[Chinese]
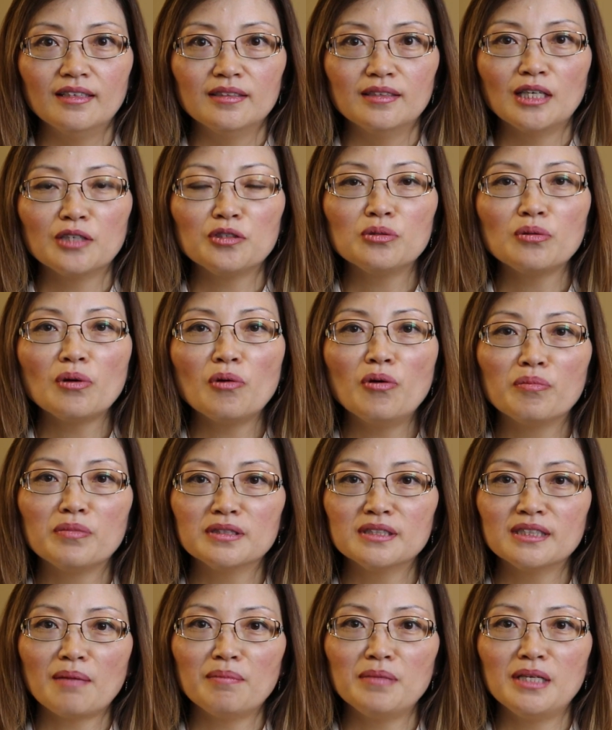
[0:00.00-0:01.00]
那需要我们
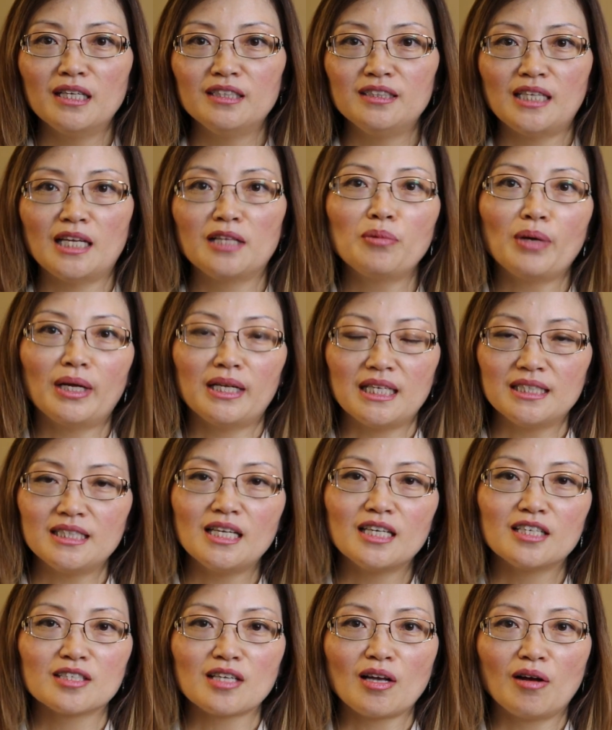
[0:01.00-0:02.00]
上面的简短的
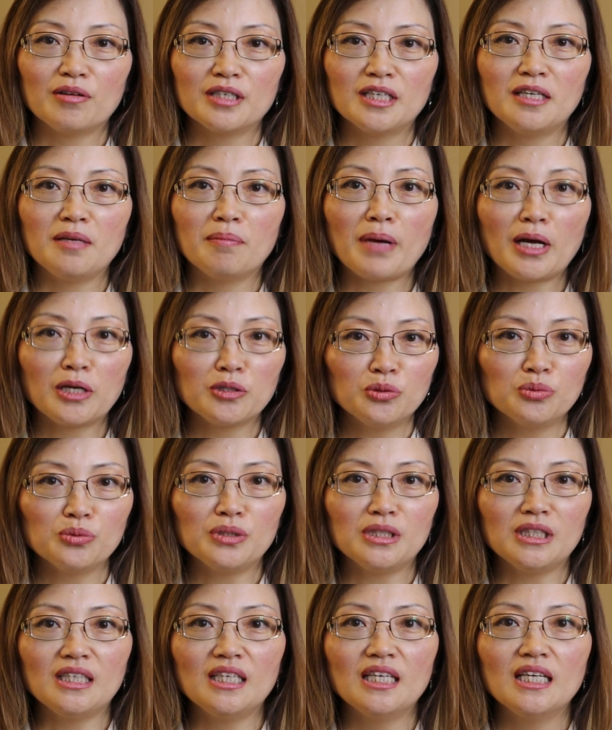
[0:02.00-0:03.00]
介绍可以帮助
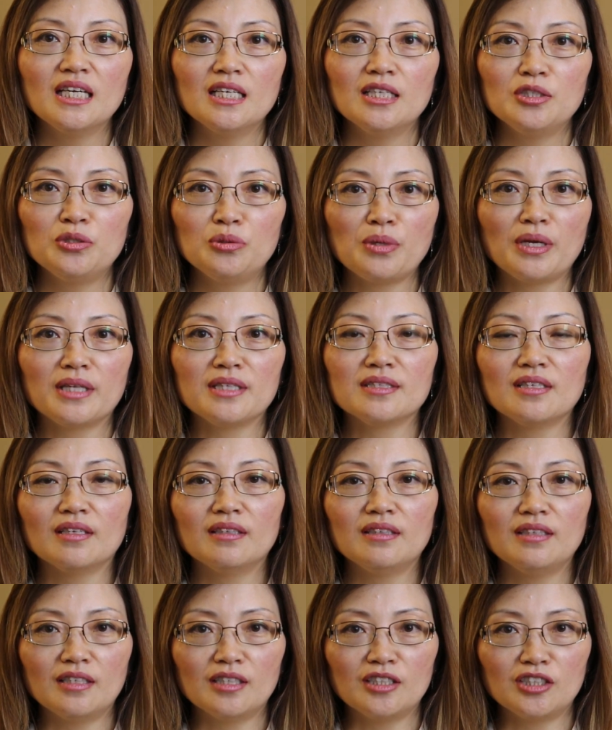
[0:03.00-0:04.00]
你选择
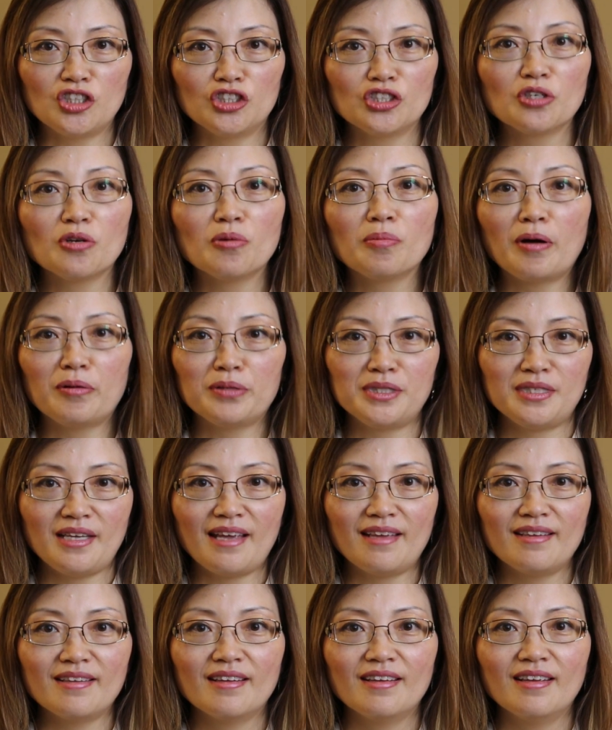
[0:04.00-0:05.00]
你的人寿保险。
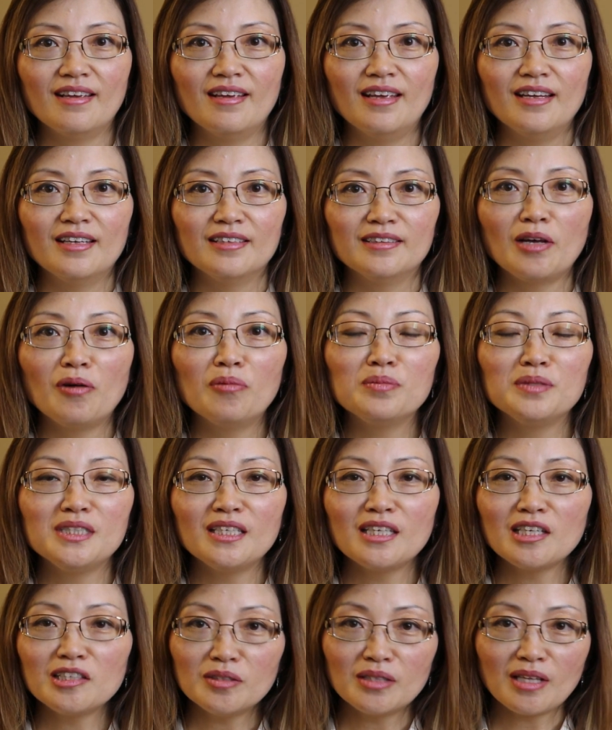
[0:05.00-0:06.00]
那我们今
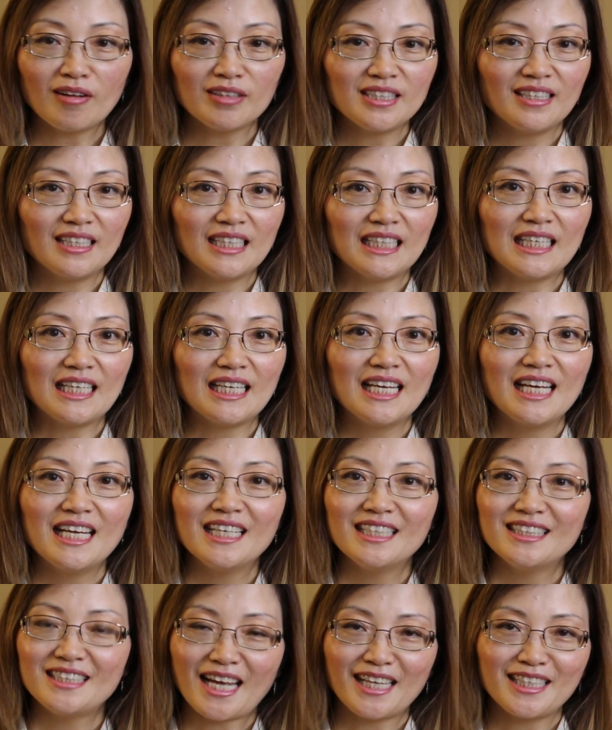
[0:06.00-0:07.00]
天就到这里。
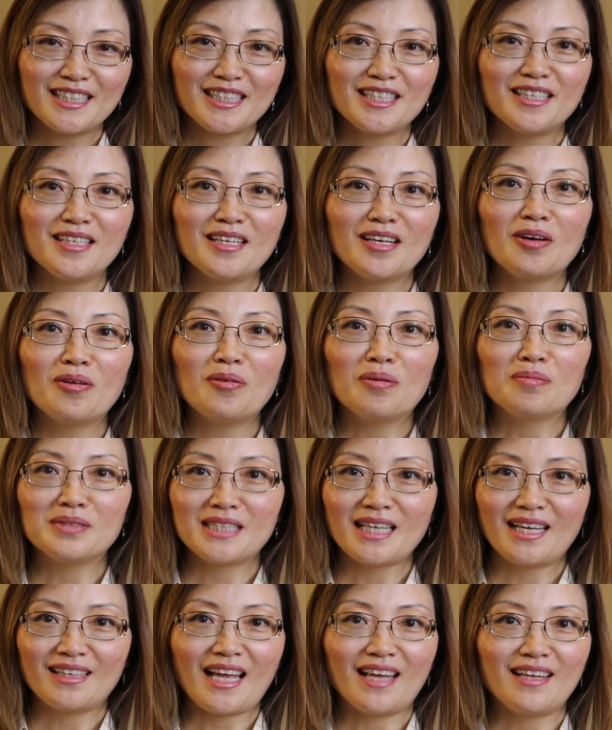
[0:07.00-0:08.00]
下一次呢，我们
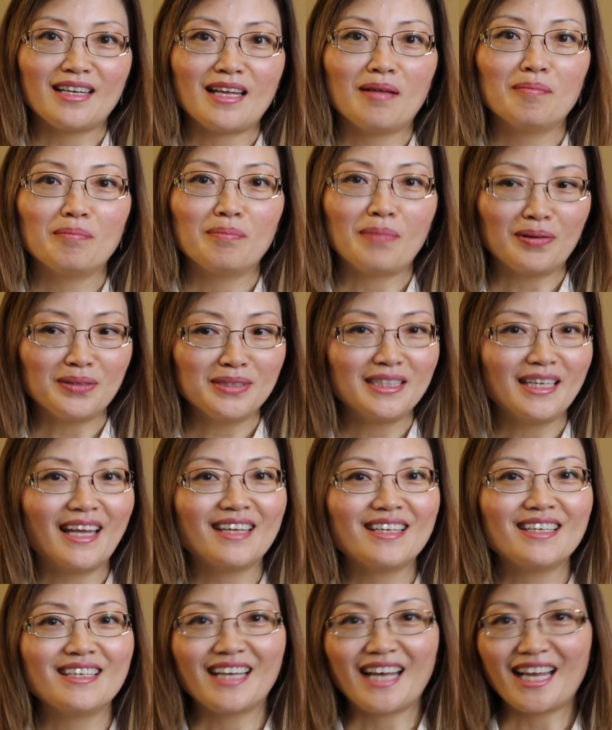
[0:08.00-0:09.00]
再谈谈保
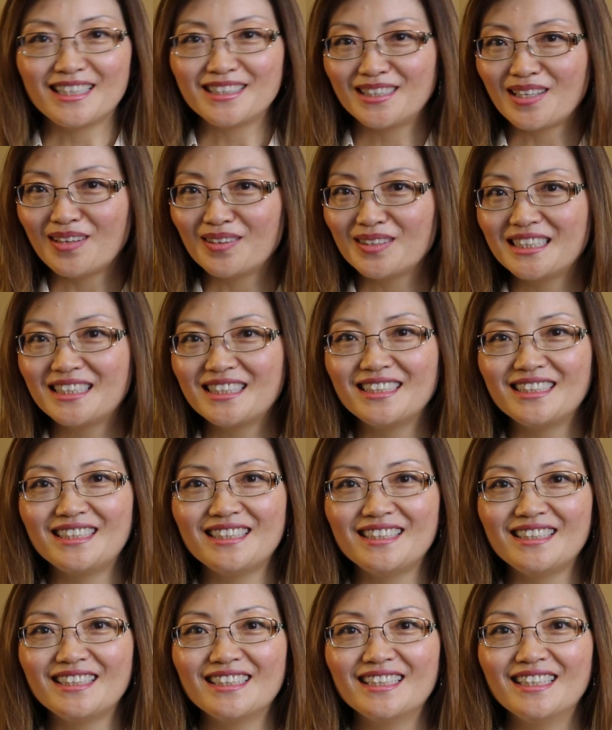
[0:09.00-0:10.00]
险，你该知道的事情。
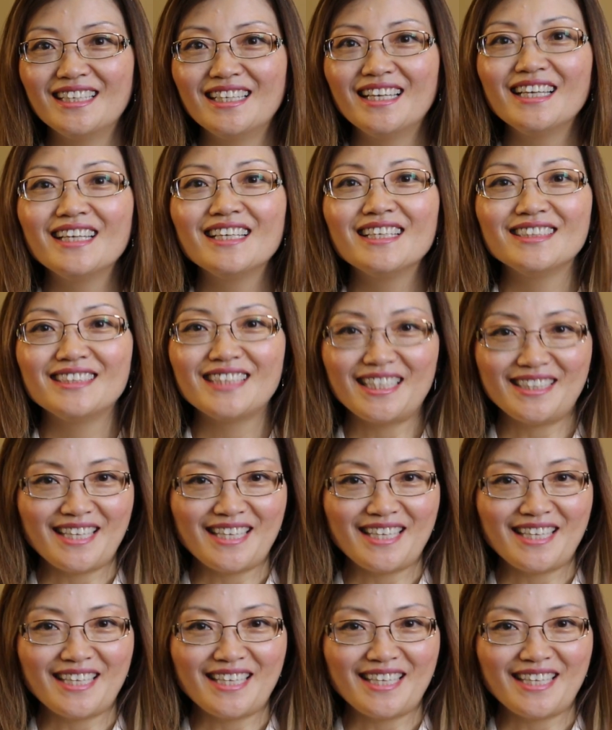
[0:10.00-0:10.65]
好，再